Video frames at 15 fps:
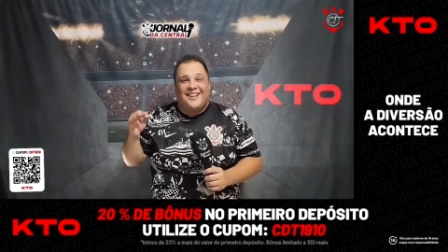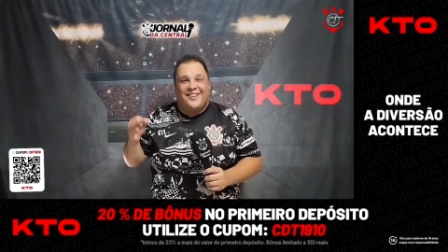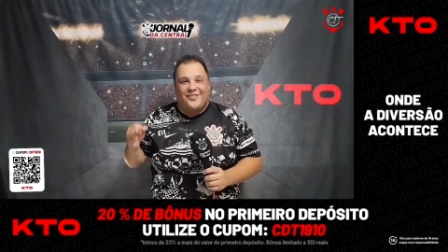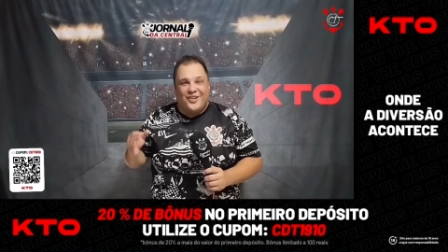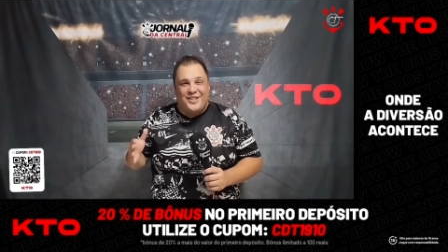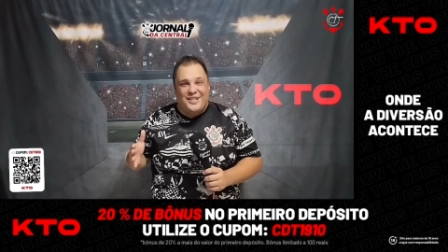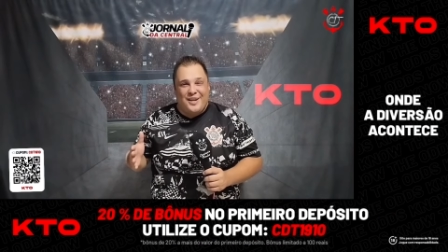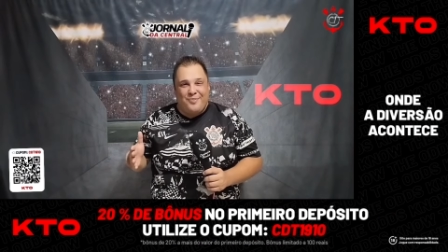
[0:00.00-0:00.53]

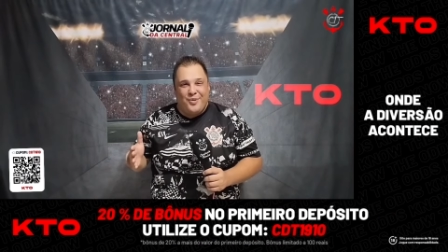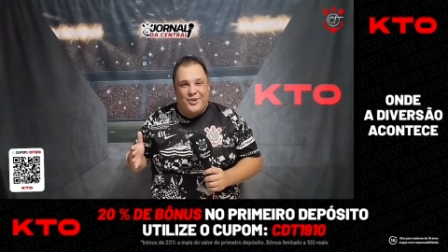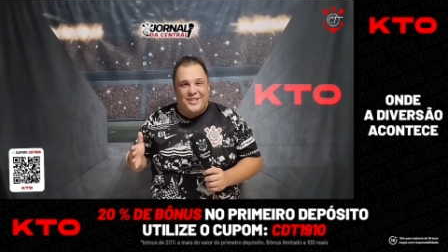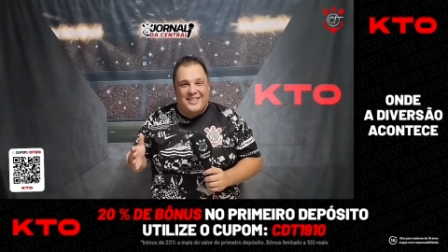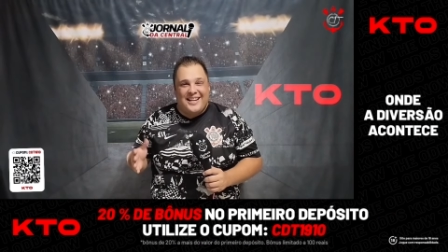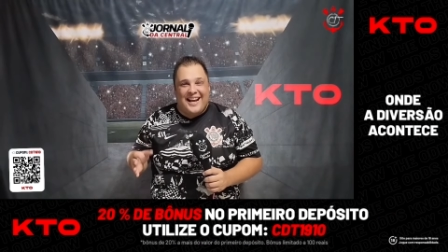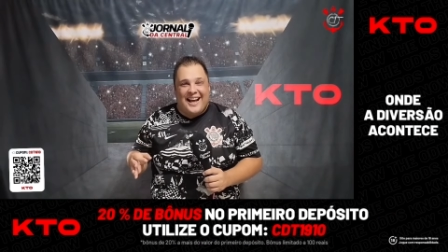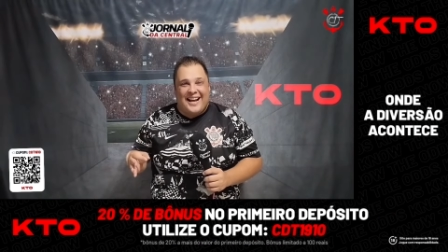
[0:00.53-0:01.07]
Você
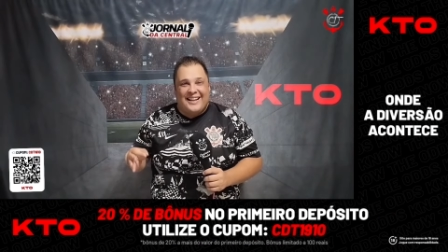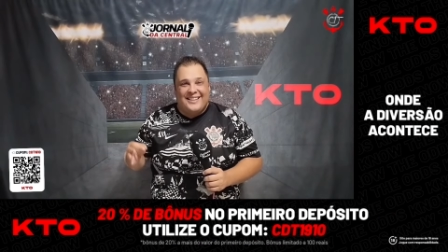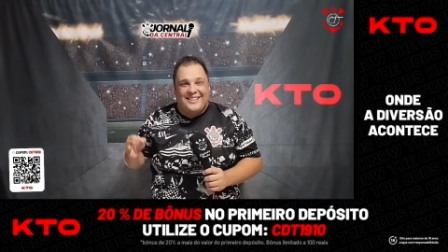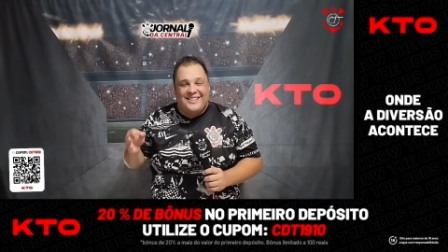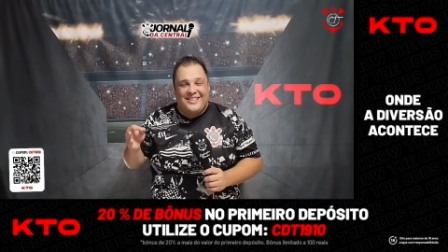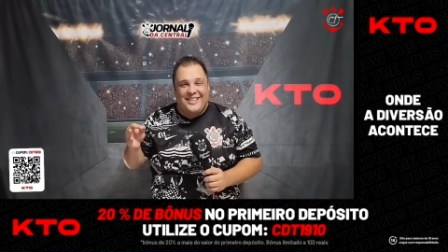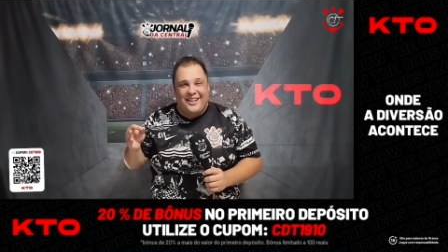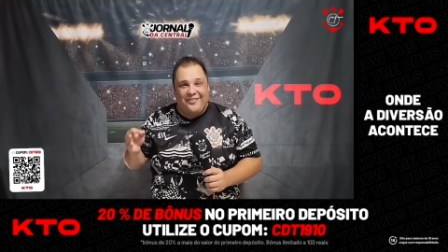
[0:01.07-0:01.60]
busca
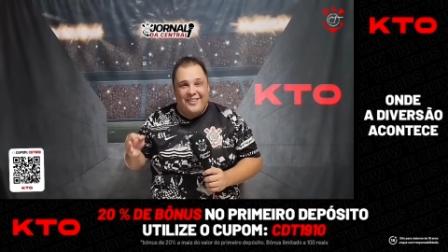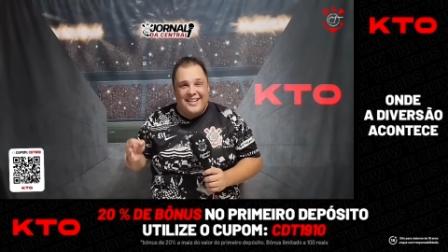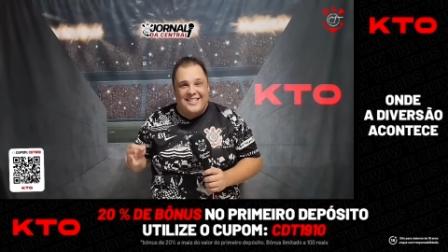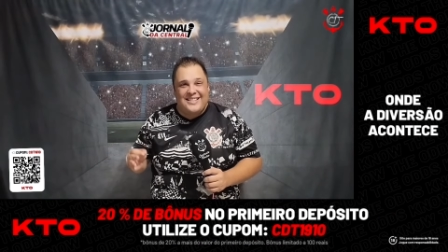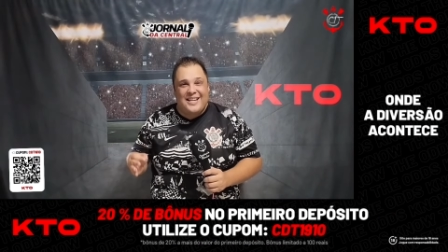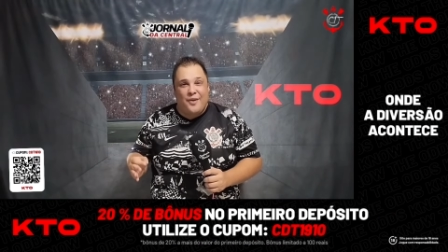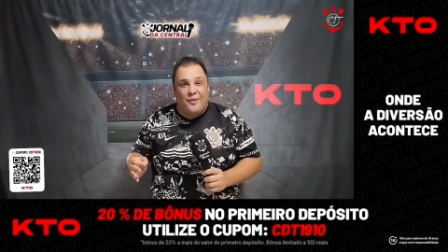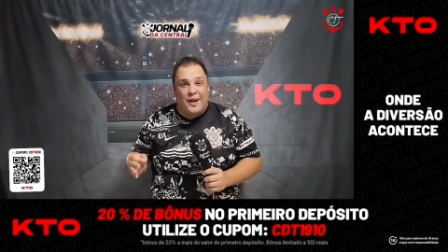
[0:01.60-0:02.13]

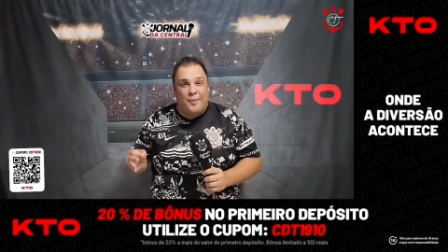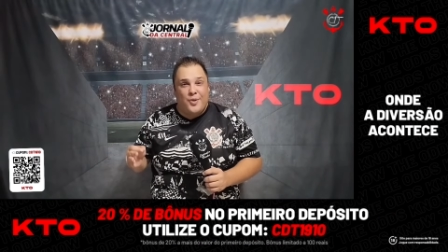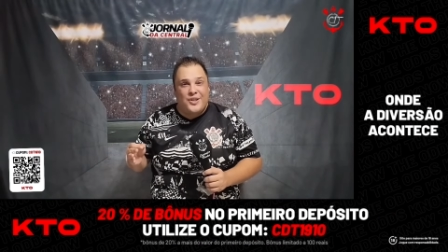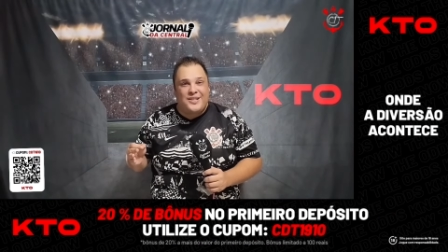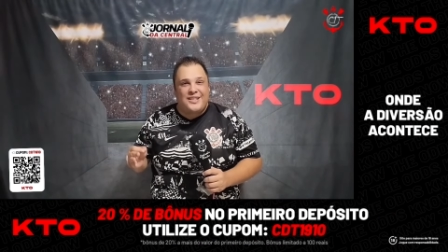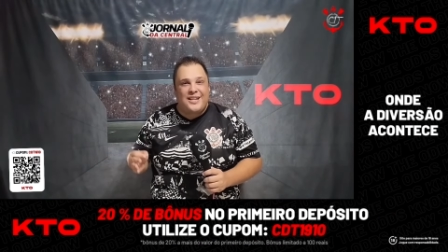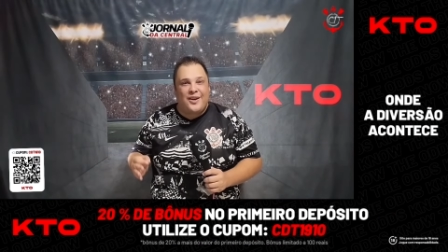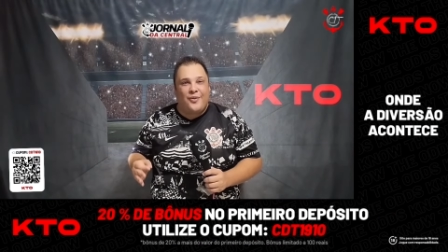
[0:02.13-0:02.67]
diversão e
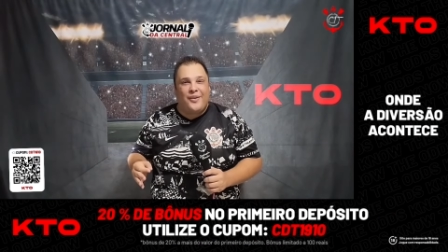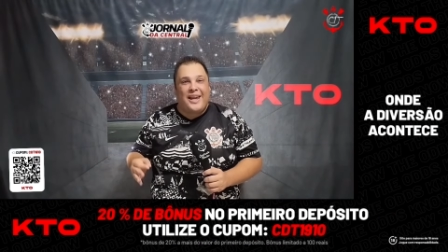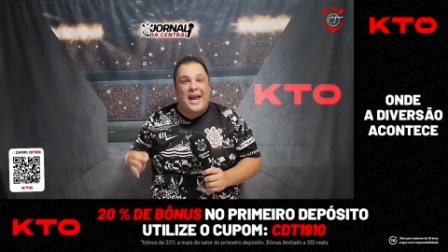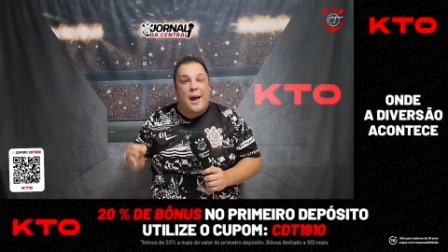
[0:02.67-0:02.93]
emoção em